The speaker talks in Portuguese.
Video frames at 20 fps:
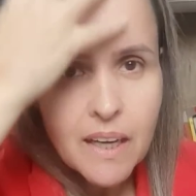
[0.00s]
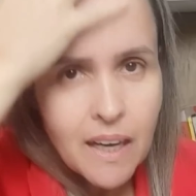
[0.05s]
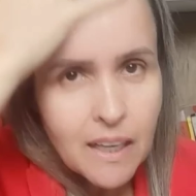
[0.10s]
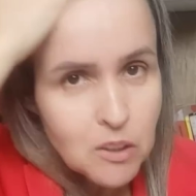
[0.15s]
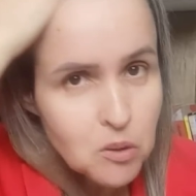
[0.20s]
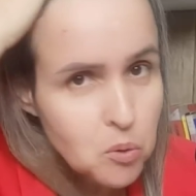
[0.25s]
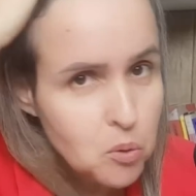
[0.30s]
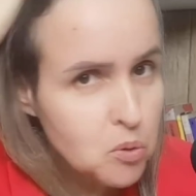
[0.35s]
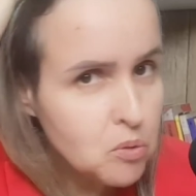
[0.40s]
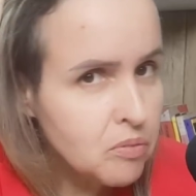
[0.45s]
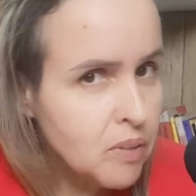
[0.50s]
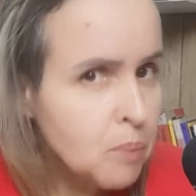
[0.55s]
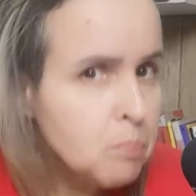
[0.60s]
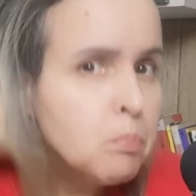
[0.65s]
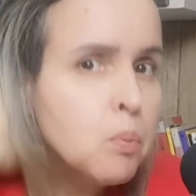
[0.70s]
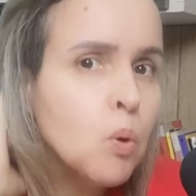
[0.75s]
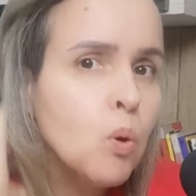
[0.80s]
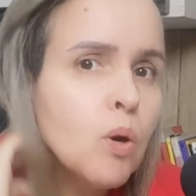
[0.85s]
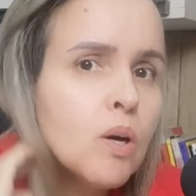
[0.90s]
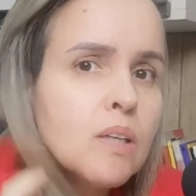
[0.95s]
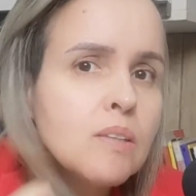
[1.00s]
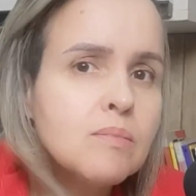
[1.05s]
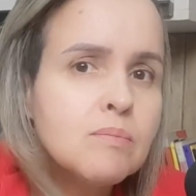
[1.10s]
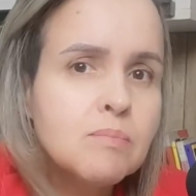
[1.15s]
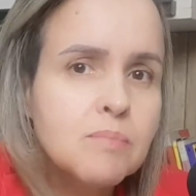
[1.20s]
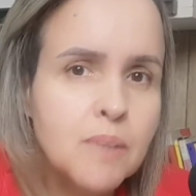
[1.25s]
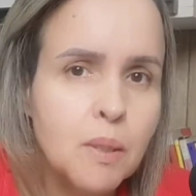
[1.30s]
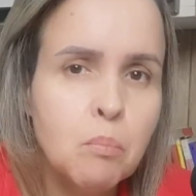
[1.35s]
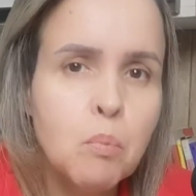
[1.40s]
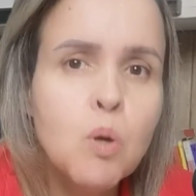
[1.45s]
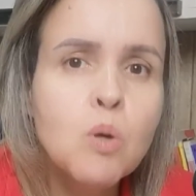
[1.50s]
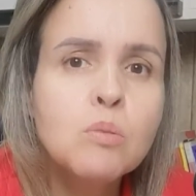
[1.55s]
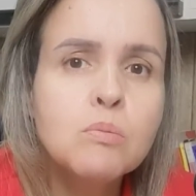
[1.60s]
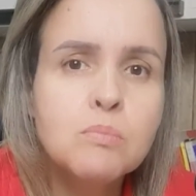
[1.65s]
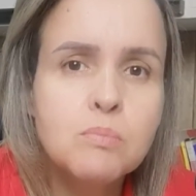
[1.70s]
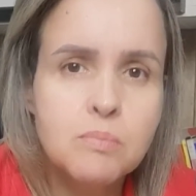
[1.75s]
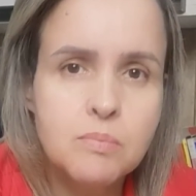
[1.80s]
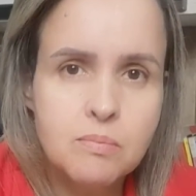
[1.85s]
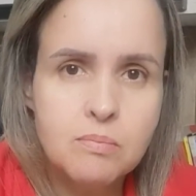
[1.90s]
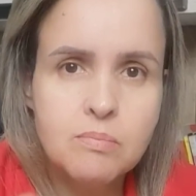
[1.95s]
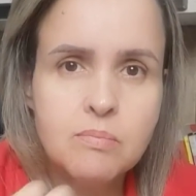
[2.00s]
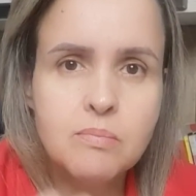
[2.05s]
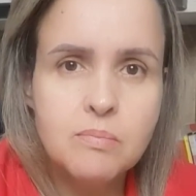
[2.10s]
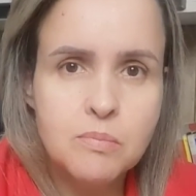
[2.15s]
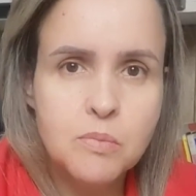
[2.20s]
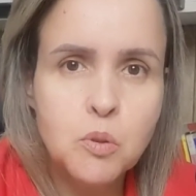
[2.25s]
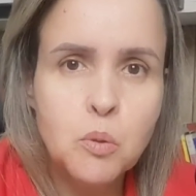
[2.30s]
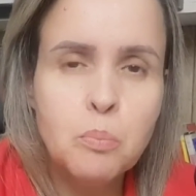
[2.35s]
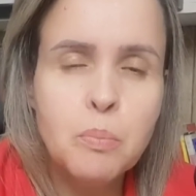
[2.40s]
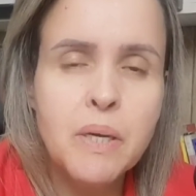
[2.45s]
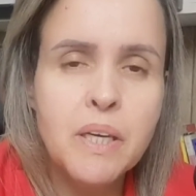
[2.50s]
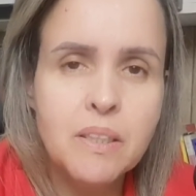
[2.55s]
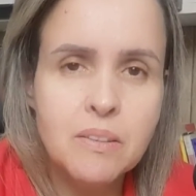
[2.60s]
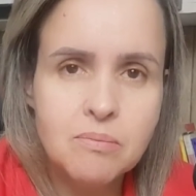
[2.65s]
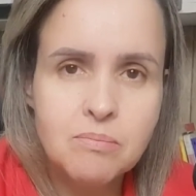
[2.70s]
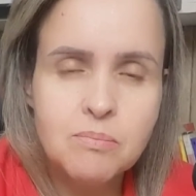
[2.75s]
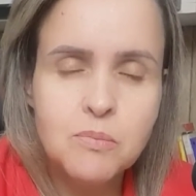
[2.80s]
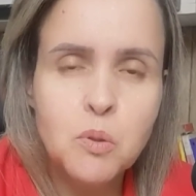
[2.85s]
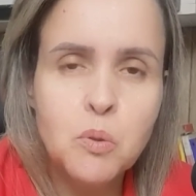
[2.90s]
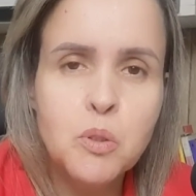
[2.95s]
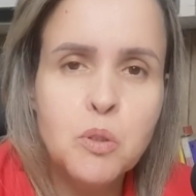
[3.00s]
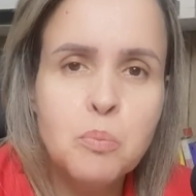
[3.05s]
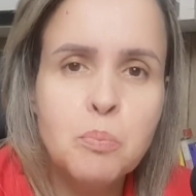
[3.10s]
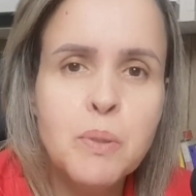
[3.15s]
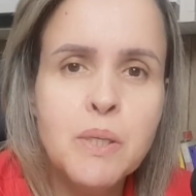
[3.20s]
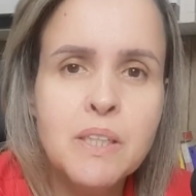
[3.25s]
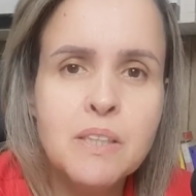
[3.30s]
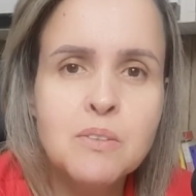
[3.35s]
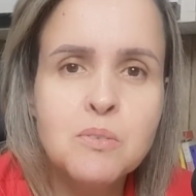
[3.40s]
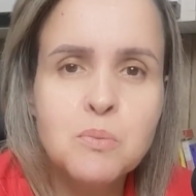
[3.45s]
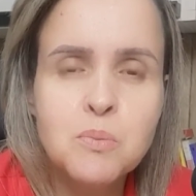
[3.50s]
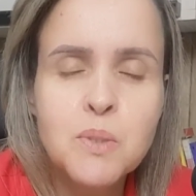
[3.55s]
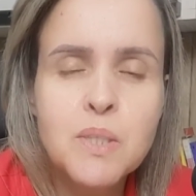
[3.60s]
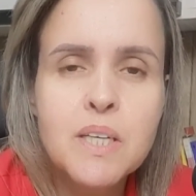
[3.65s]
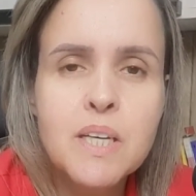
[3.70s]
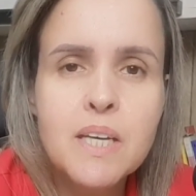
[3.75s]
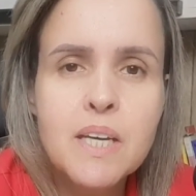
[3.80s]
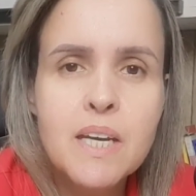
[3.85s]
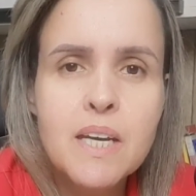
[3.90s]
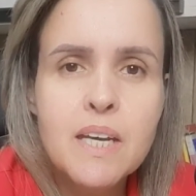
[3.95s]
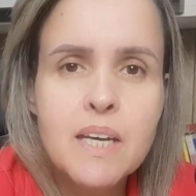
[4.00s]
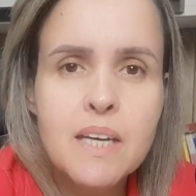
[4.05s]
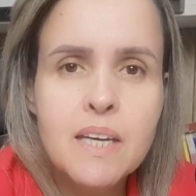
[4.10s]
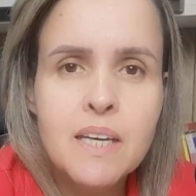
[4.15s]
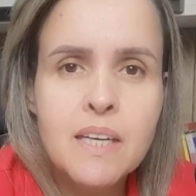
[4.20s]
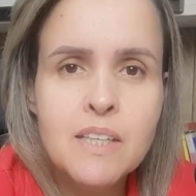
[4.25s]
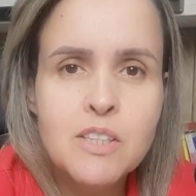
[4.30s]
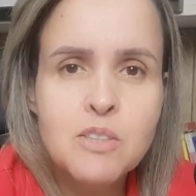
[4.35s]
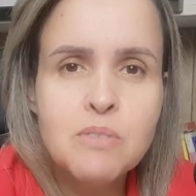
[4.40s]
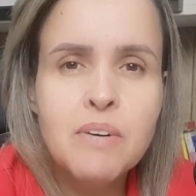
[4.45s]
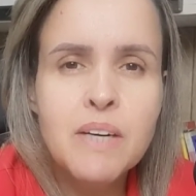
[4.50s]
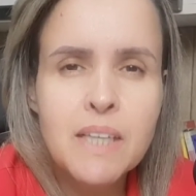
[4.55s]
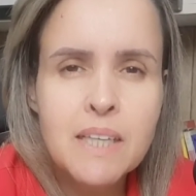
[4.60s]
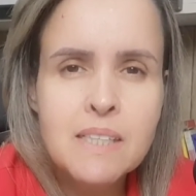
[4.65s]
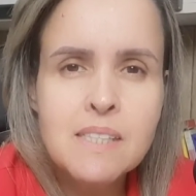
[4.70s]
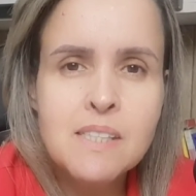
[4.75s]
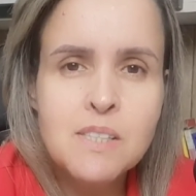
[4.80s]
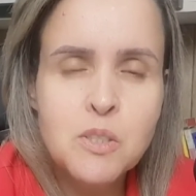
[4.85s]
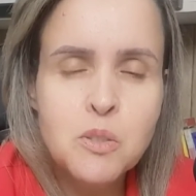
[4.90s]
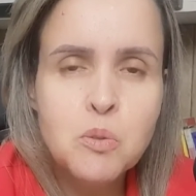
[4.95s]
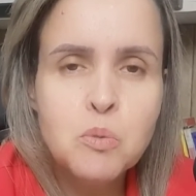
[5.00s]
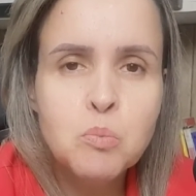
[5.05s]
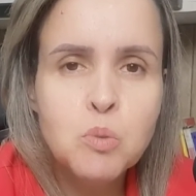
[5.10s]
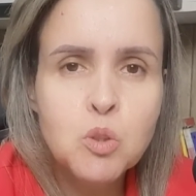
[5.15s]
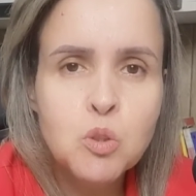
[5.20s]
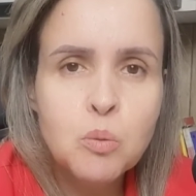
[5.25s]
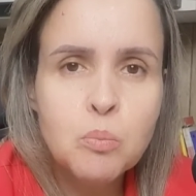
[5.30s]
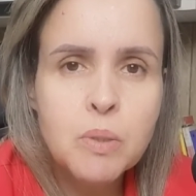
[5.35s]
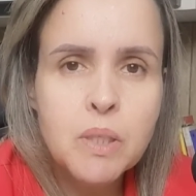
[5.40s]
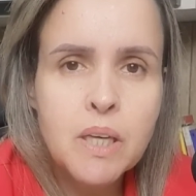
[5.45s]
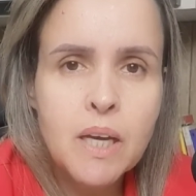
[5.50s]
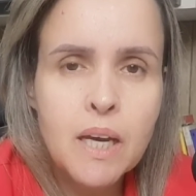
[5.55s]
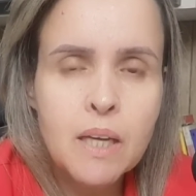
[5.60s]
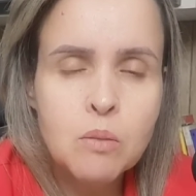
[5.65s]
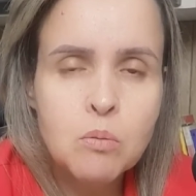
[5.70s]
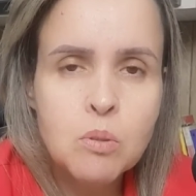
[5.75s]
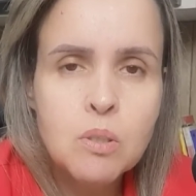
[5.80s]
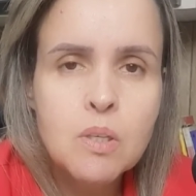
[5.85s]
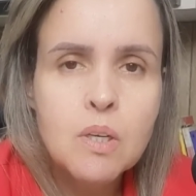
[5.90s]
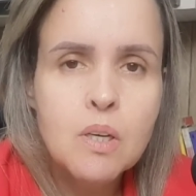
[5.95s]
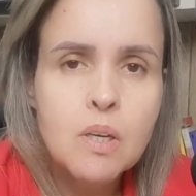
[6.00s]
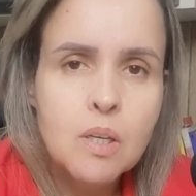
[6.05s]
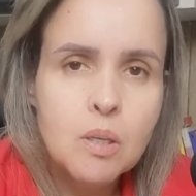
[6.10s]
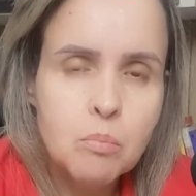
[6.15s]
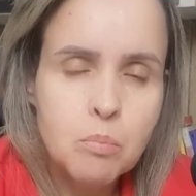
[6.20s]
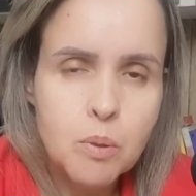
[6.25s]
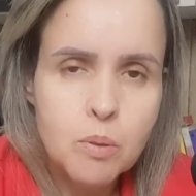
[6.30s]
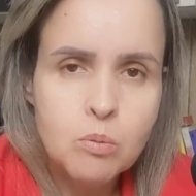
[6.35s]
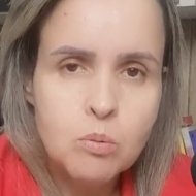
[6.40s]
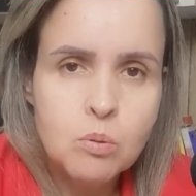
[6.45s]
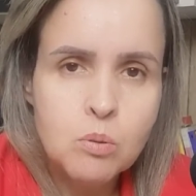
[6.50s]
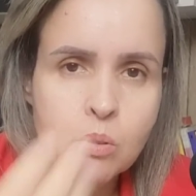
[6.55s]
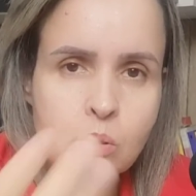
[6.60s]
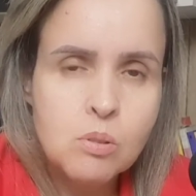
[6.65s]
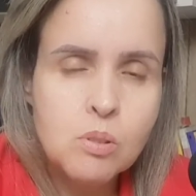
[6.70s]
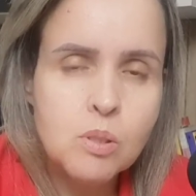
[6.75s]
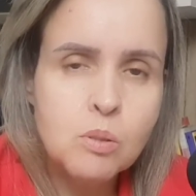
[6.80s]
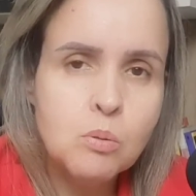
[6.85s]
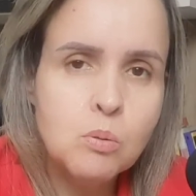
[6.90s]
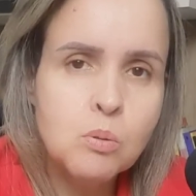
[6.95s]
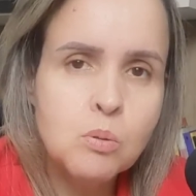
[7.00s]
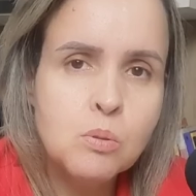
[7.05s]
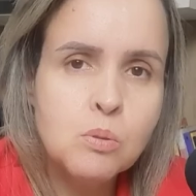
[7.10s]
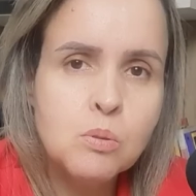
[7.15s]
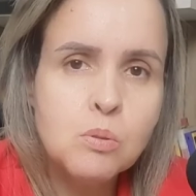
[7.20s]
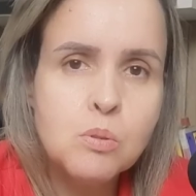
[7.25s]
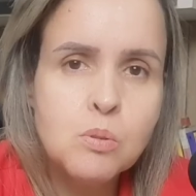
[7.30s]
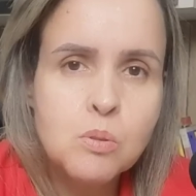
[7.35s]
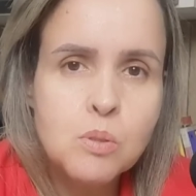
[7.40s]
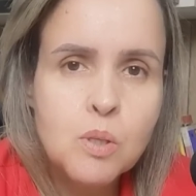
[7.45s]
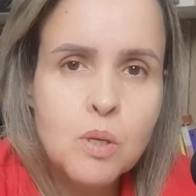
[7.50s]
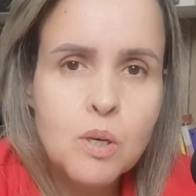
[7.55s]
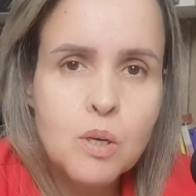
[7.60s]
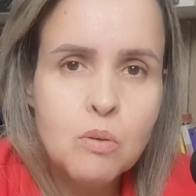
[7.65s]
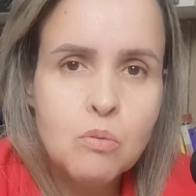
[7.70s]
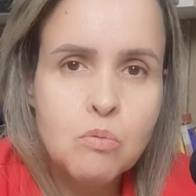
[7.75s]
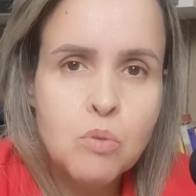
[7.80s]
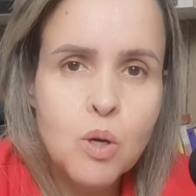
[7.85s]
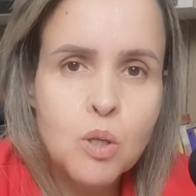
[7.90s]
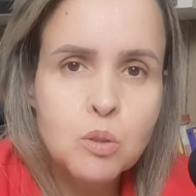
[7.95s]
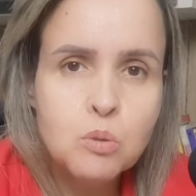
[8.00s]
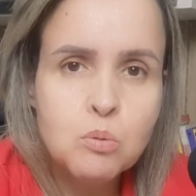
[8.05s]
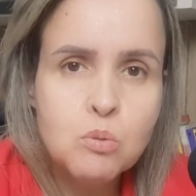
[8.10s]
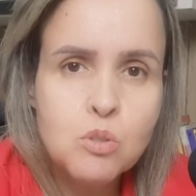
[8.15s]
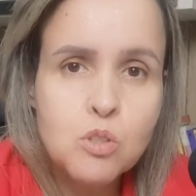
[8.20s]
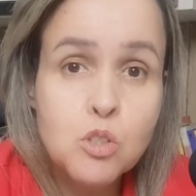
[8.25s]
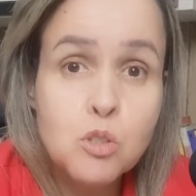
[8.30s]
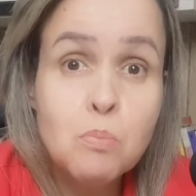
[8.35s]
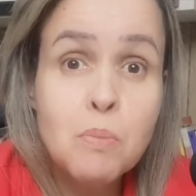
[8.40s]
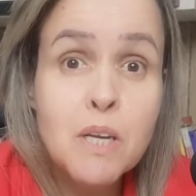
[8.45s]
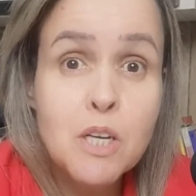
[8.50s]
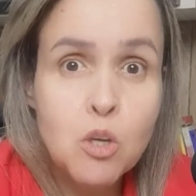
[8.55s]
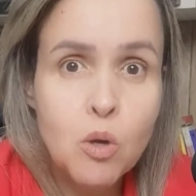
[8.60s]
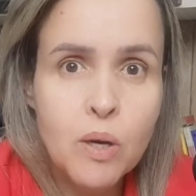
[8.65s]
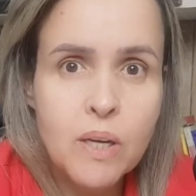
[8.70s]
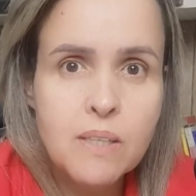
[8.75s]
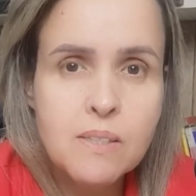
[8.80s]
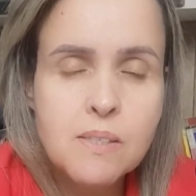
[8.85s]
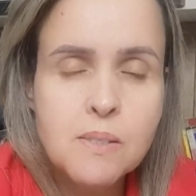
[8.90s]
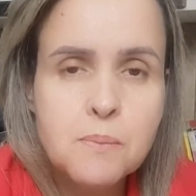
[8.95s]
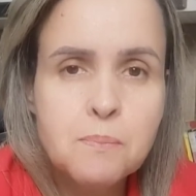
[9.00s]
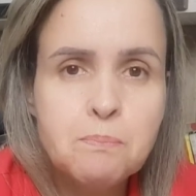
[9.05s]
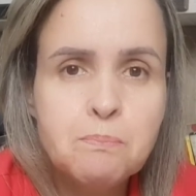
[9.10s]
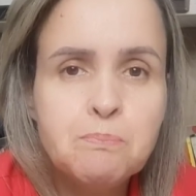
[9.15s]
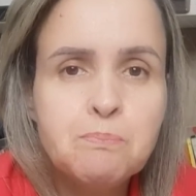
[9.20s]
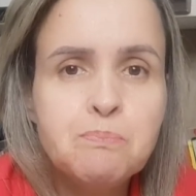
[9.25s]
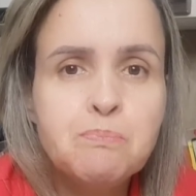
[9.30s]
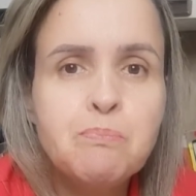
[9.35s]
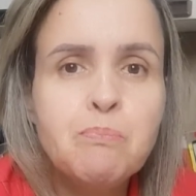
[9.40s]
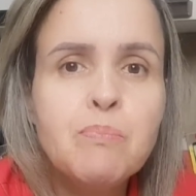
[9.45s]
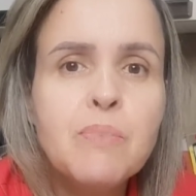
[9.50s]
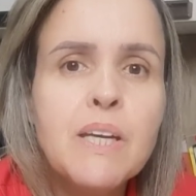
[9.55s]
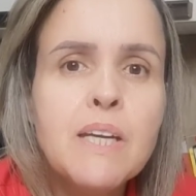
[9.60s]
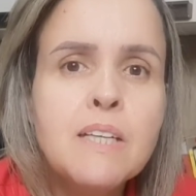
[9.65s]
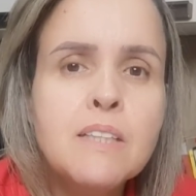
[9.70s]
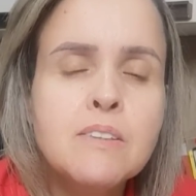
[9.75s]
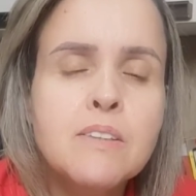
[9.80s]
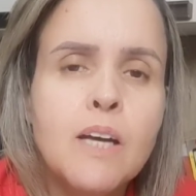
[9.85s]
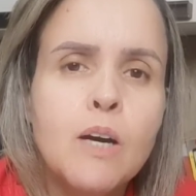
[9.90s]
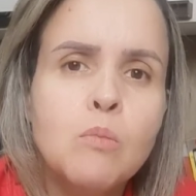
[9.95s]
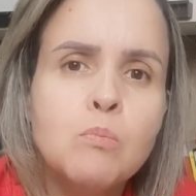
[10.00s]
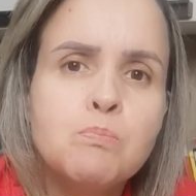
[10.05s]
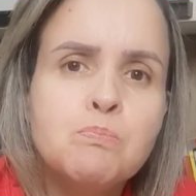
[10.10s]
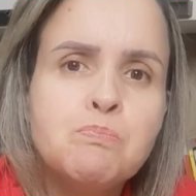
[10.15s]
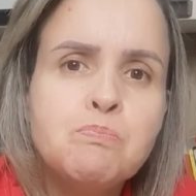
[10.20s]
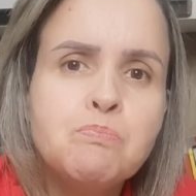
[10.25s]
a todo vapor, tá bom? Tô bem, tô recuperando é, devagarzinho e muito obrigado pelos seus votos de melhoras. Então,